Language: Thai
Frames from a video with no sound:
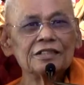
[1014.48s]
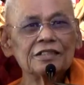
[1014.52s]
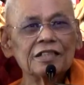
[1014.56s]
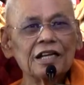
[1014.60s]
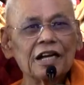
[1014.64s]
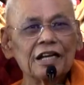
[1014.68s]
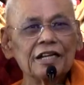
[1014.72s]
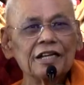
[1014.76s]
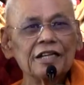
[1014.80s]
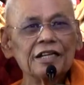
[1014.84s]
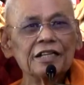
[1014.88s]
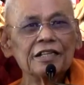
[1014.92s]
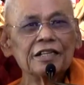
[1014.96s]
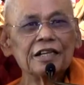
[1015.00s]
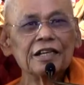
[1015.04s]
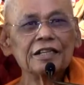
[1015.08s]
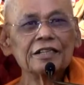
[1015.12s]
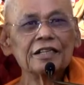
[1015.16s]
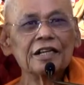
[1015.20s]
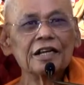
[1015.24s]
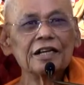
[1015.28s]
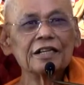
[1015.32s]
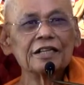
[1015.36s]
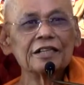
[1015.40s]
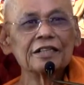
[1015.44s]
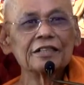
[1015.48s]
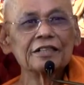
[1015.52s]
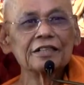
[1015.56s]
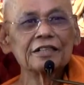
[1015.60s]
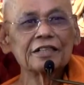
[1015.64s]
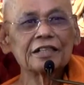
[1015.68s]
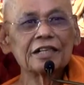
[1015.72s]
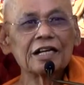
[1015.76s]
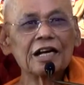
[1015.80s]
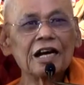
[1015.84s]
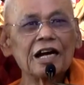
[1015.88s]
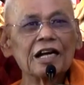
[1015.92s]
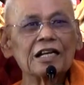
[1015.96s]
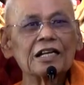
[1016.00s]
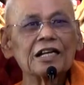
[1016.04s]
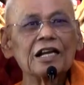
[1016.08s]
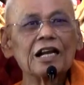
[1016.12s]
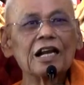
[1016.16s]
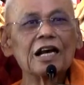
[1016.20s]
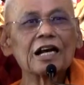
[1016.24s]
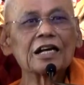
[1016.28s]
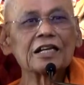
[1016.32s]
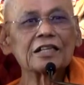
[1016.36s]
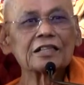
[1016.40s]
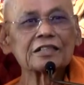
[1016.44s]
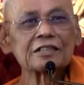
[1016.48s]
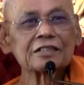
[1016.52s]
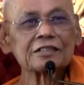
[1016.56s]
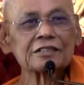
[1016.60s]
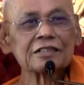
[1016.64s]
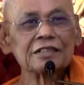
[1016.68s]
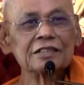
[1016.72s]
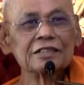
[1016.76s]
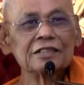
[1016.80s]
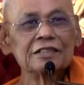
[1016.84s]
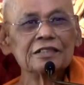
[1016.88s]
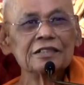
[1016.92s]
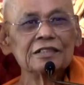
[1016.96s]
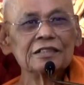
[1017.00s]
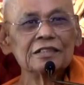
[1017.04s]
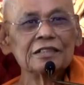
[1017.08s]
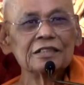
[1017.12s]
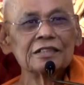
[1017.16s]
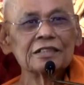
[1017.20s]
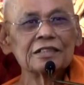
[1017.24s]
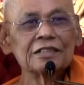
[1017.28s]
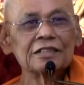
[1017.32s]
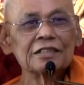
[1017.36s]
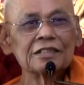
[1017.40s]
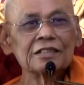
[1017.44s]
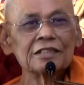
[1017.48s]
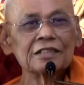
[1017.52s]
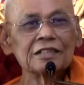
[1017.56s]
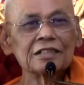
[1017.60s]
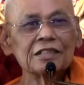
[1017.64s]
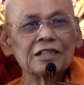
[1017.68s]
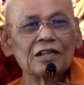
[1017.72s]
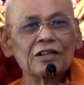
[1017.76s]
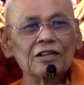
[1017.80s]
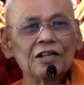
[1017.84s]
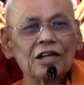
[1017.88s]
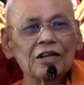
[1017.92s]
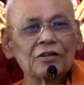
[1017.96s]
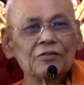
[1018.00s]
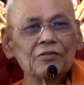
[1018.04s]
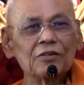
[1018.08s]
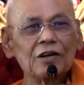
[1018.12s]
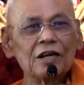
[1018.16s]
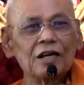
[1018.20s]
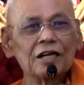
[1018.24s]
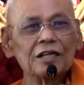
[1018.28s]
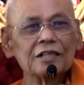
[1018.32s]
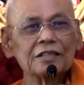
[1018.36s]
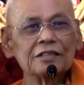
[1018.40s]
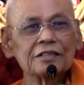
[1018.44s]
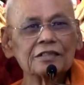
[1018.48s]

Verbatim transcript: ใจท่านนะขาดหลัก เขาเรียกว่า